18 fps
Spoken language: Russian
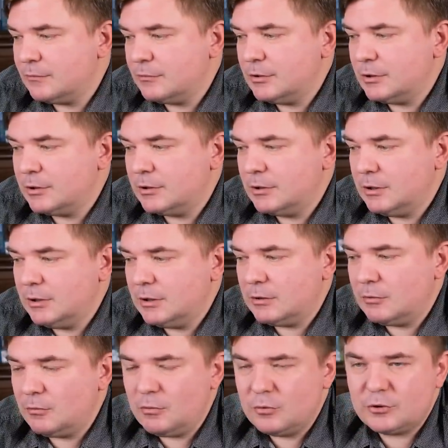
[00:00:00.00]
У них
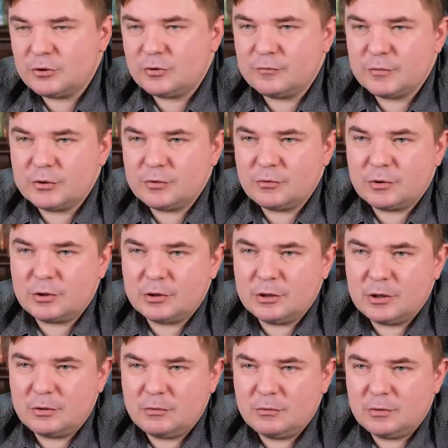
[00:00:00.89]
не очень высокая
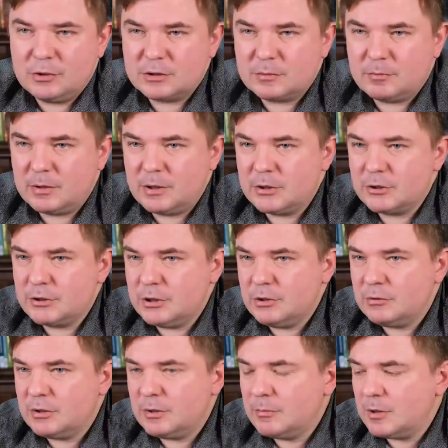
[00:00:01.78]
доходность к
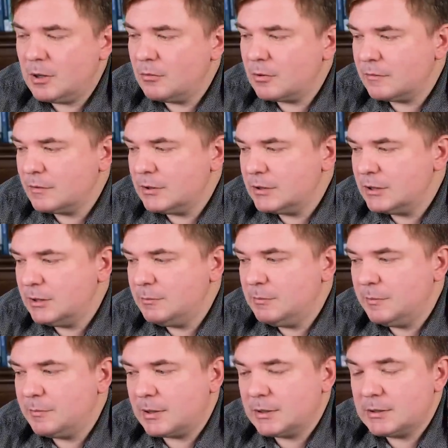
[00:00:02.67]
погашению, там на уровне
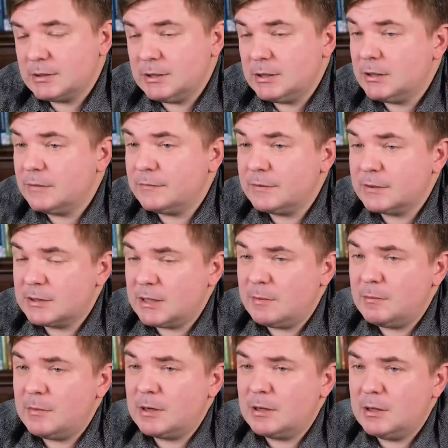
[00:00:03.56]
7%. И самое